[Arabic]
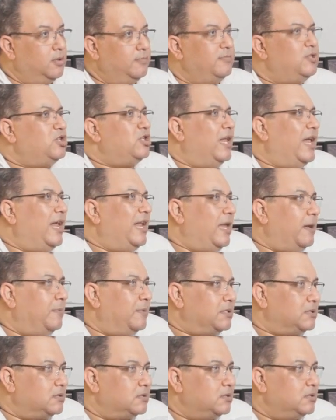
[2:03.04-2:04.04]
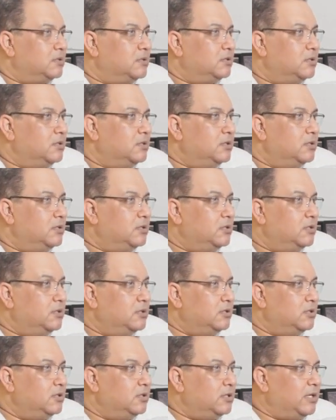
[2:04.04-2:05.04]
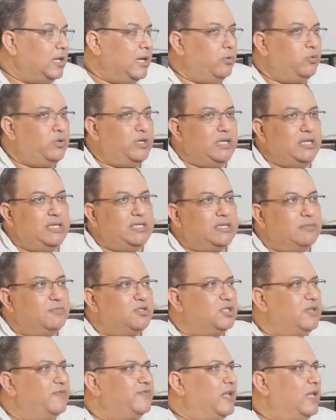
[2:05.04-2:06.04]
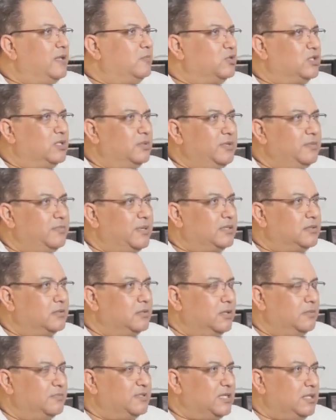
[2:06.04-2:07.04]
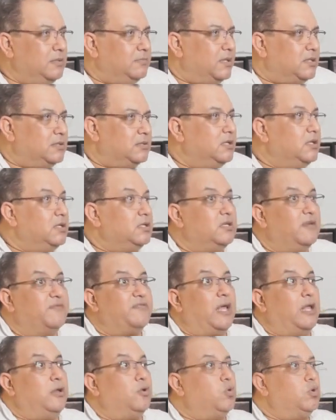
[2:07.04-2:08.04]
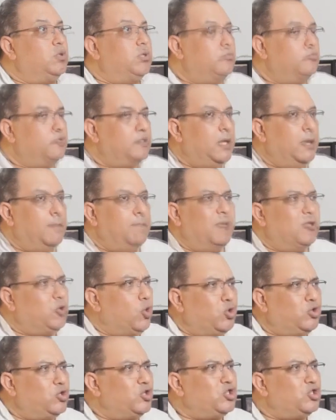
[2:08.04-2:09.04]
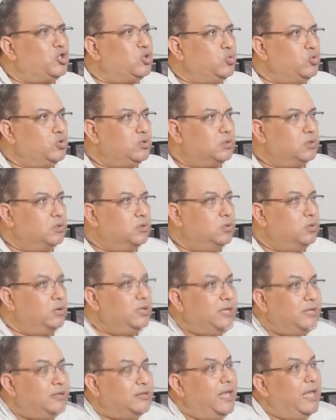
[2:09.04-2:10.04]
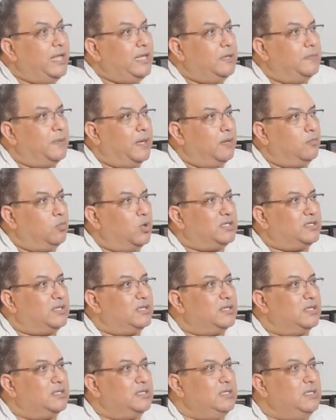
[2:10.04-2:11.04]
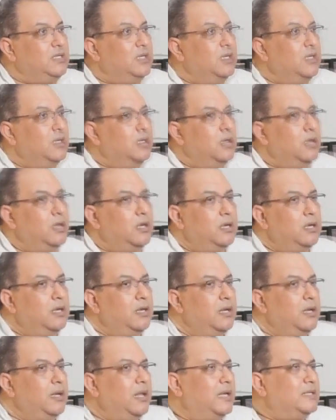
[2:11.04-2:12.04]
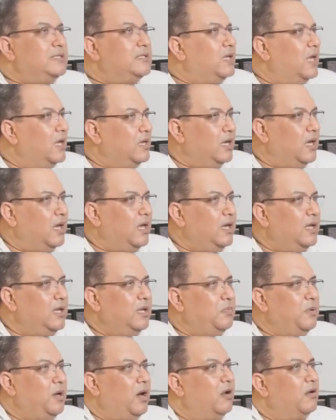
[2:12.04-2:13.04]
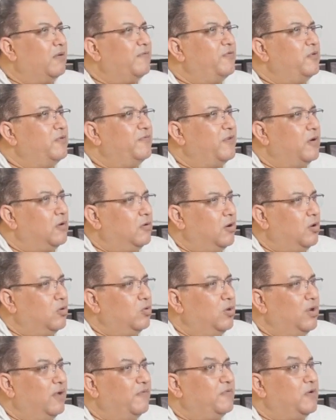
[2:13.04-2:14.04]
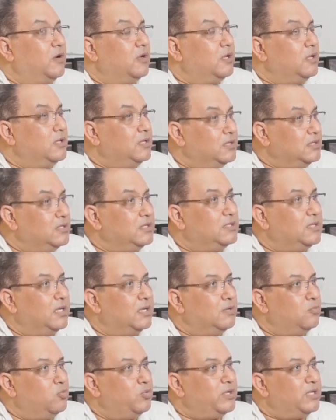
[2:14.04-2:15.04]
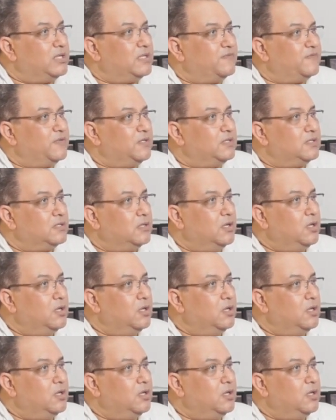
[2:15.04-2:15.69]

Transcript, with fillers: مش لاهلها بس يعني لو كنيسه مش تفتح للمسلمين بس للمسيحيين بس تفتح لكل المجتمع ما تحطش شروط وهي تنقي بقى المؤسسه دي الاذكياء اللي بيعرفوا يفكروا الافكار الجديده اللي ممكن تفيد